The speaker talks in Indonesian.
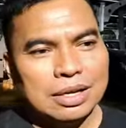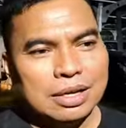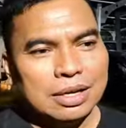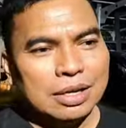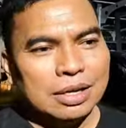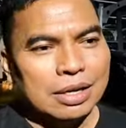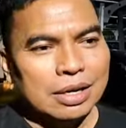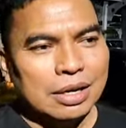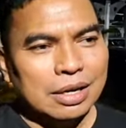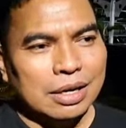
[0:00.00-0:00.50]

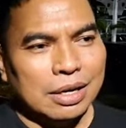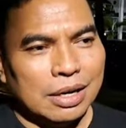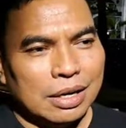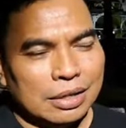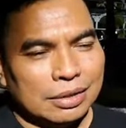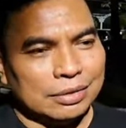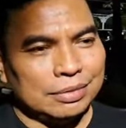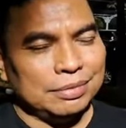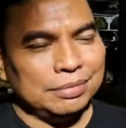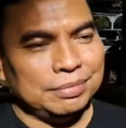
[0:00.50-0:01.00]
penyanyi
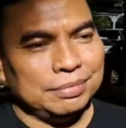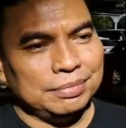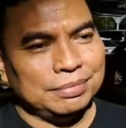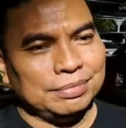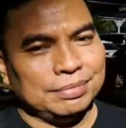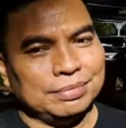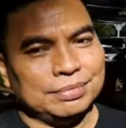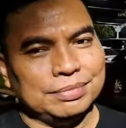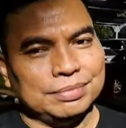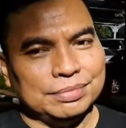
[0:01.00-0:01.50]

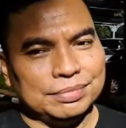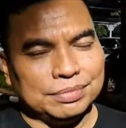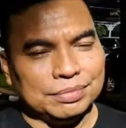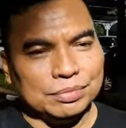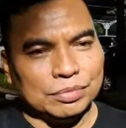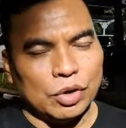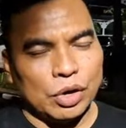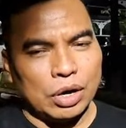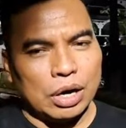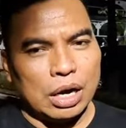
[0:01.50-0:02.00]
saat ini,
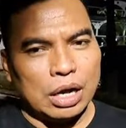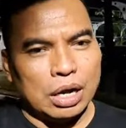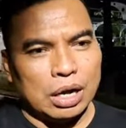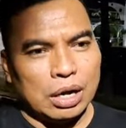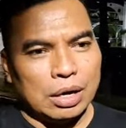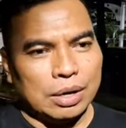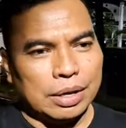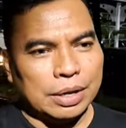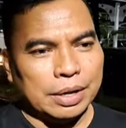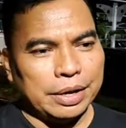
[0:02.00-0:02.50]
Bang
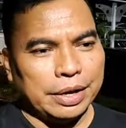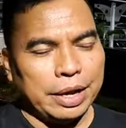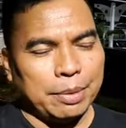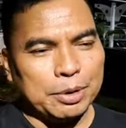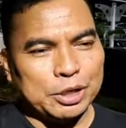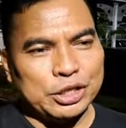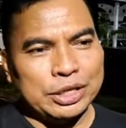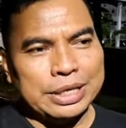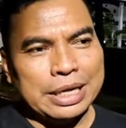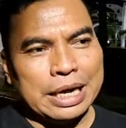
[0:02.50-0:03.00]
Adibal? Ya
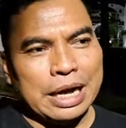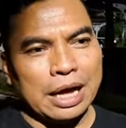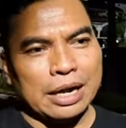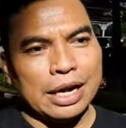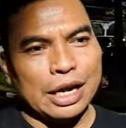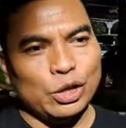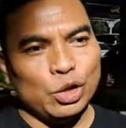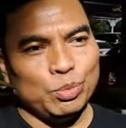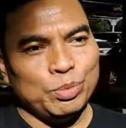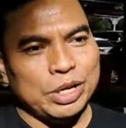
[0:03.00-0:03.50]
pastinya
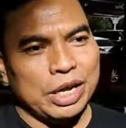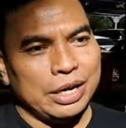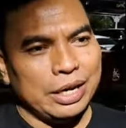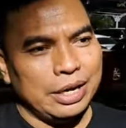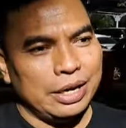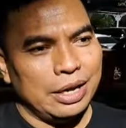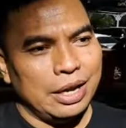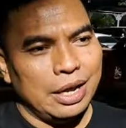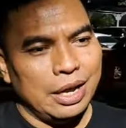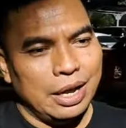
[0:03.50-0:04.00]
karena itu menjadi
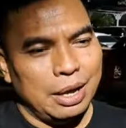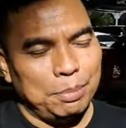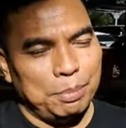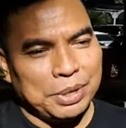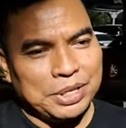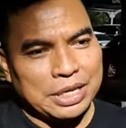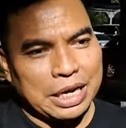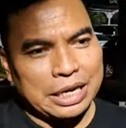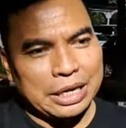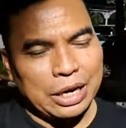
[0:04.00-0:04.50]

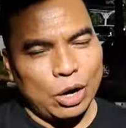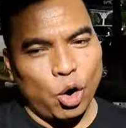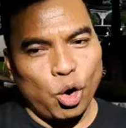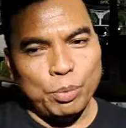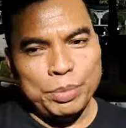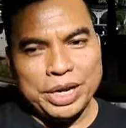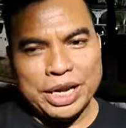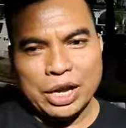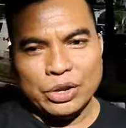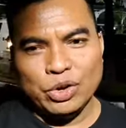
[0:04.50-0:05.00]
menjadi
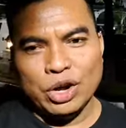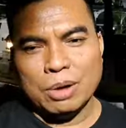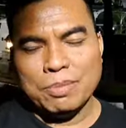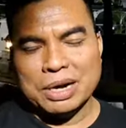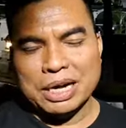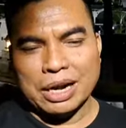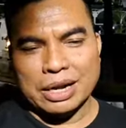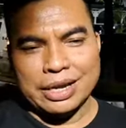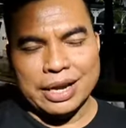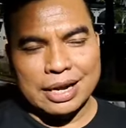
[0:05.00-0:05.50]
hobi dan juga
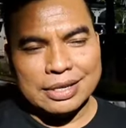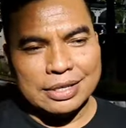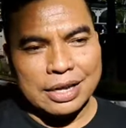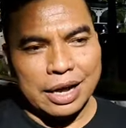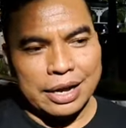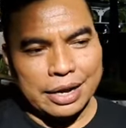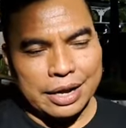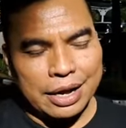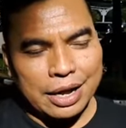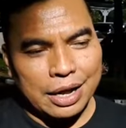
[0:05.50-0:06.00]
pekerjaan
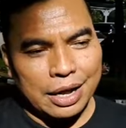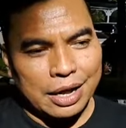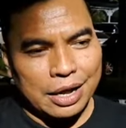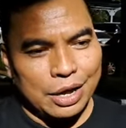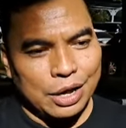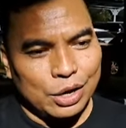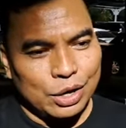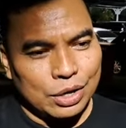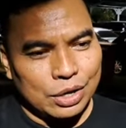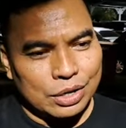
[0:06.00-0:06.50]
saya
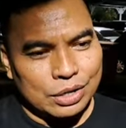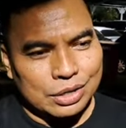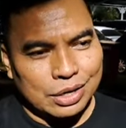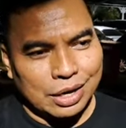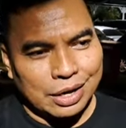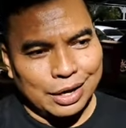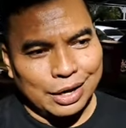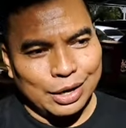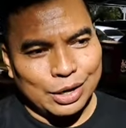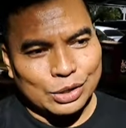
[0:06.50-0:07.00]

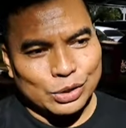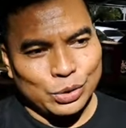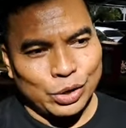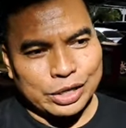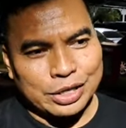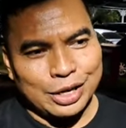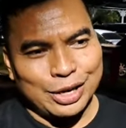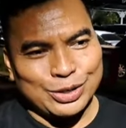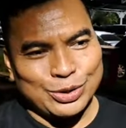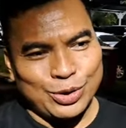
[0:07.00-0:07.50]
uh, suka
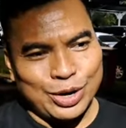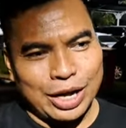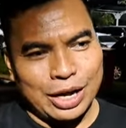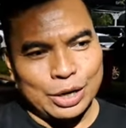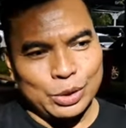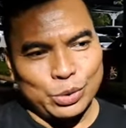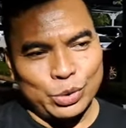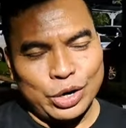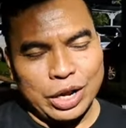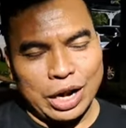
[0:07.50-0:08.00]
tidak suka
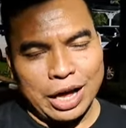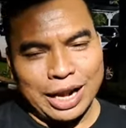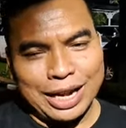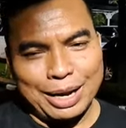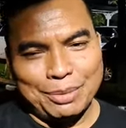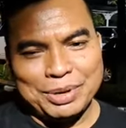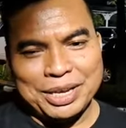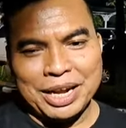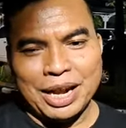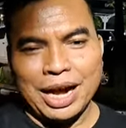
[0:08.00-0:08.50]
itu adalah hal
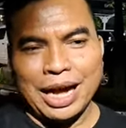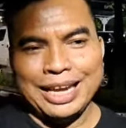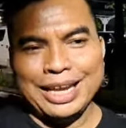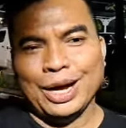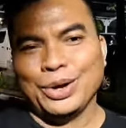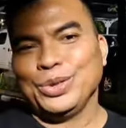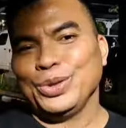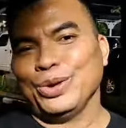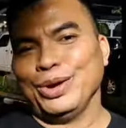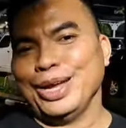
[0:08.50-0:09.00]
yang menyenangkan
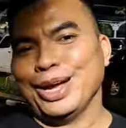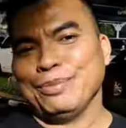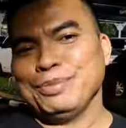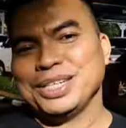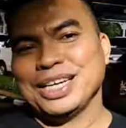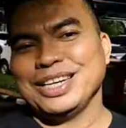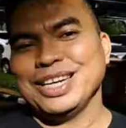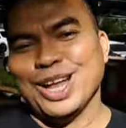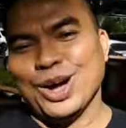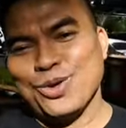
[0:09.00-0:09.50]
yang untuk yang
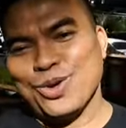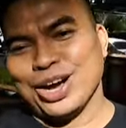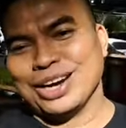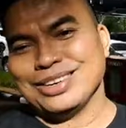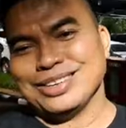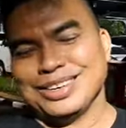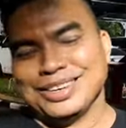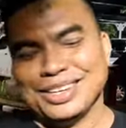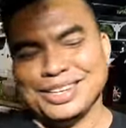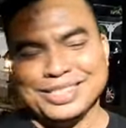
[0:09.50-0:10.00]
bisa dilakukan
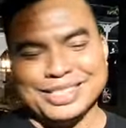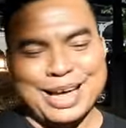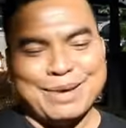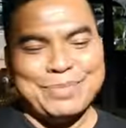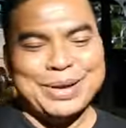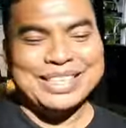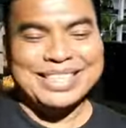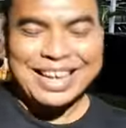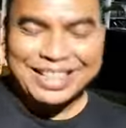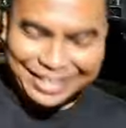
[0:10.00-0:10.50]

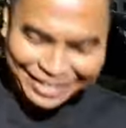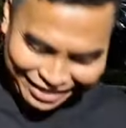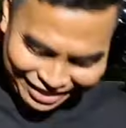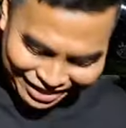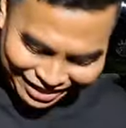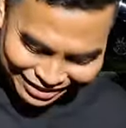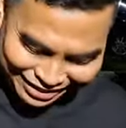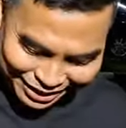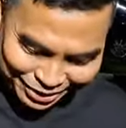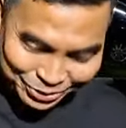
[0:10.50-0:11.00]
sampai saat ini
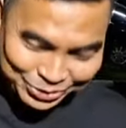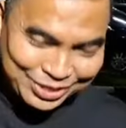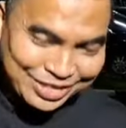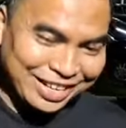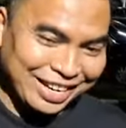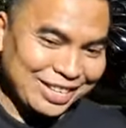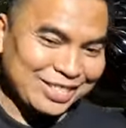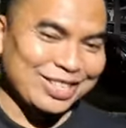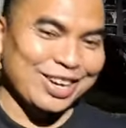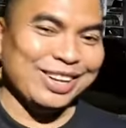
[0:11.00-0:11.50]
dan
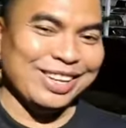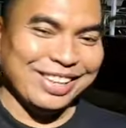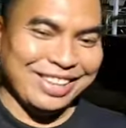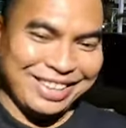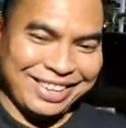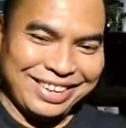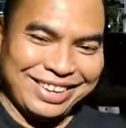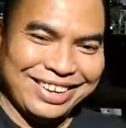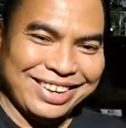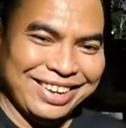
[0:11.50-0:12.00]
seterusnya insya Allah.
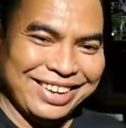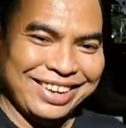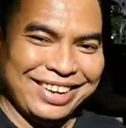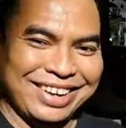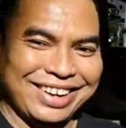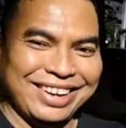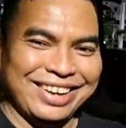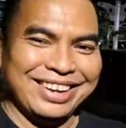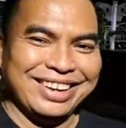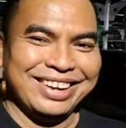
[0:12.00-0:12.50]

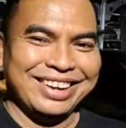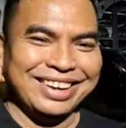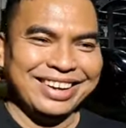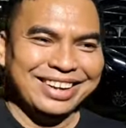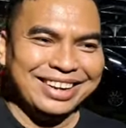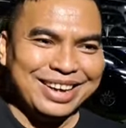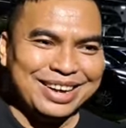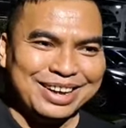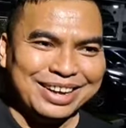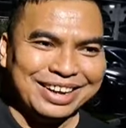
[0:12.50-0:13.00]
Bang,
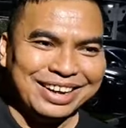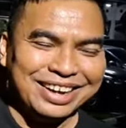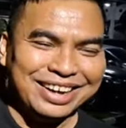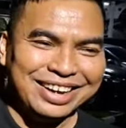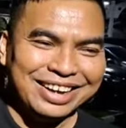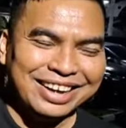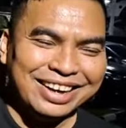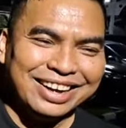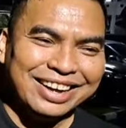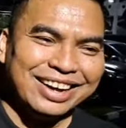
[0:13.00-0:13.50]
kira-kira
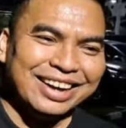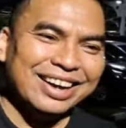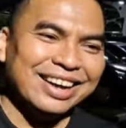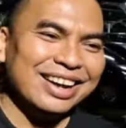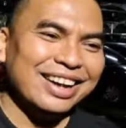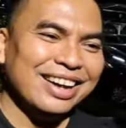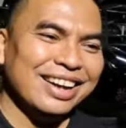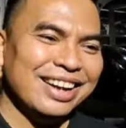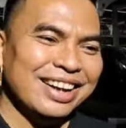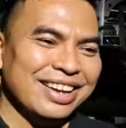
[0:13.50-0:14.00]
eh,
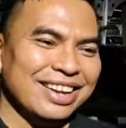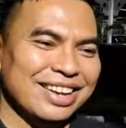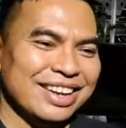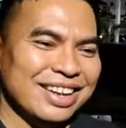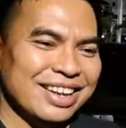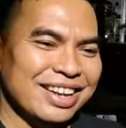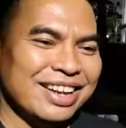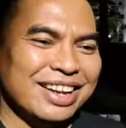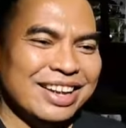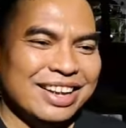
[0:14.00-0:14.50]
ada nggak
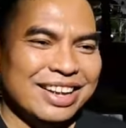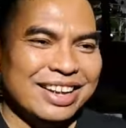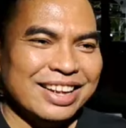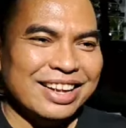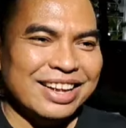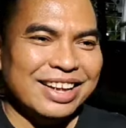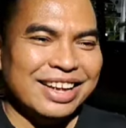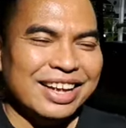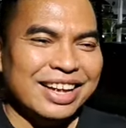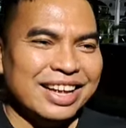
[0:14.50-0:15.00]
nanti nextnya
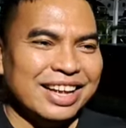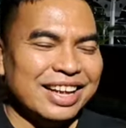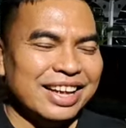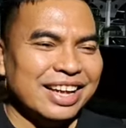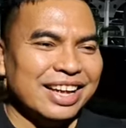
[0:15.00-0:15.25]
seperti